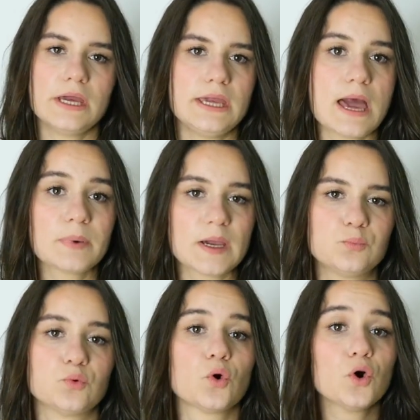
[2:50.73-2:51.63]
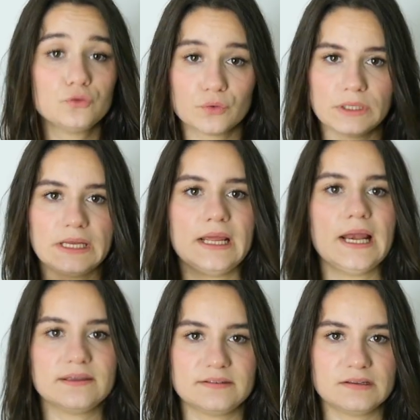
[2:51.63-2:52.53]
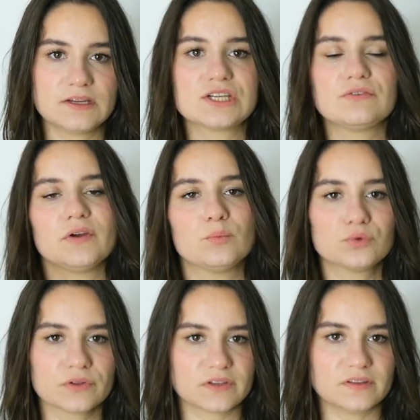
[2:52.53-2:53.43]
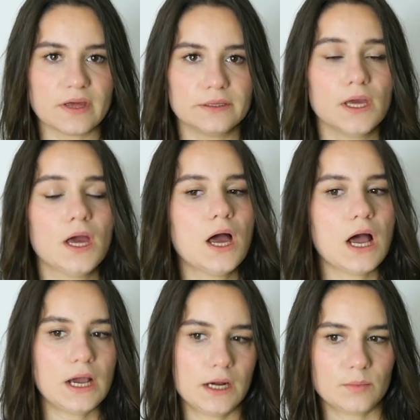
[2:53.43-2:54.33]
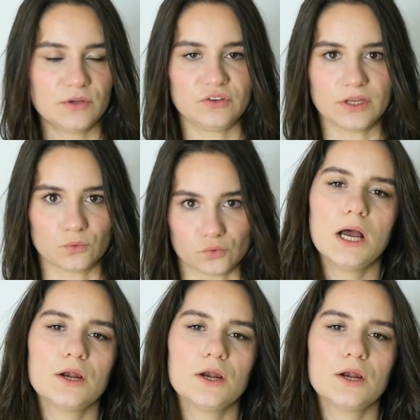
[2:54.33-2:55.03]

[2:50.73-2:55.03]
et après pour retourner l'élastique j'ai fait un point zigzag à la machine à coudre.